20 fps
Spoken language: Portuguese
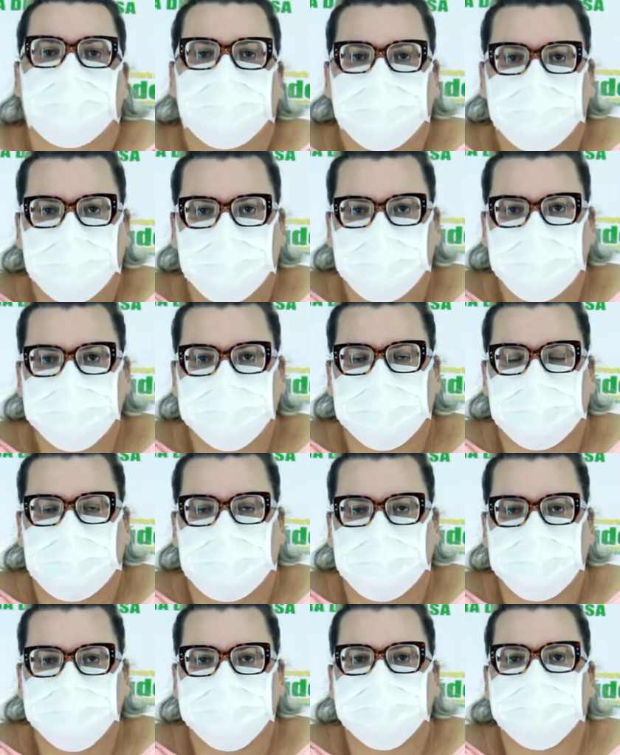dois
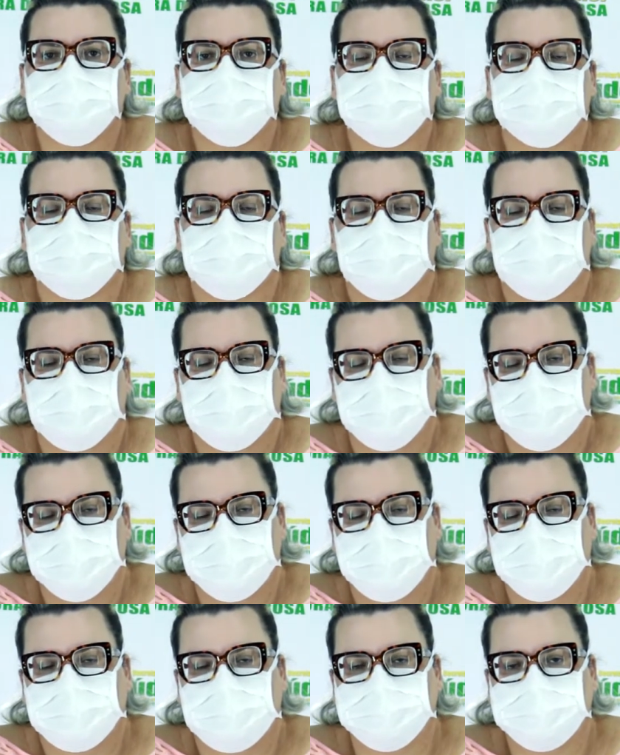casos
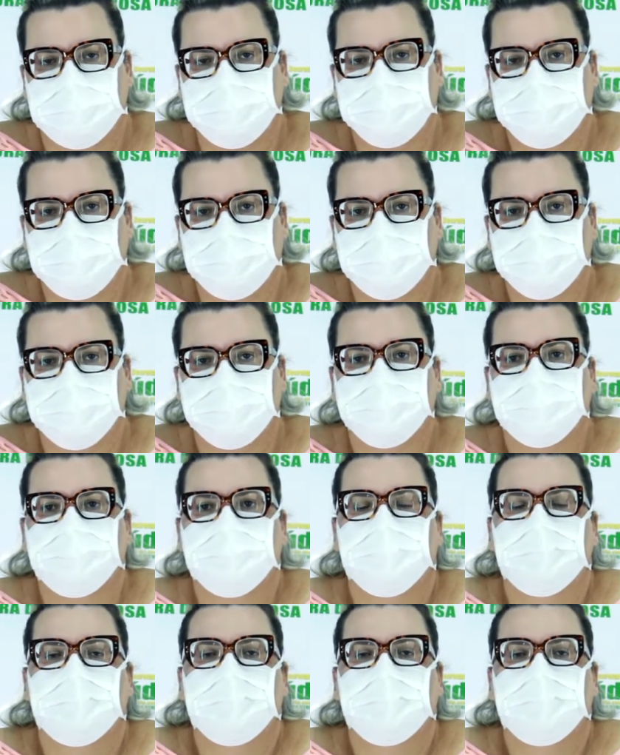em tratamento.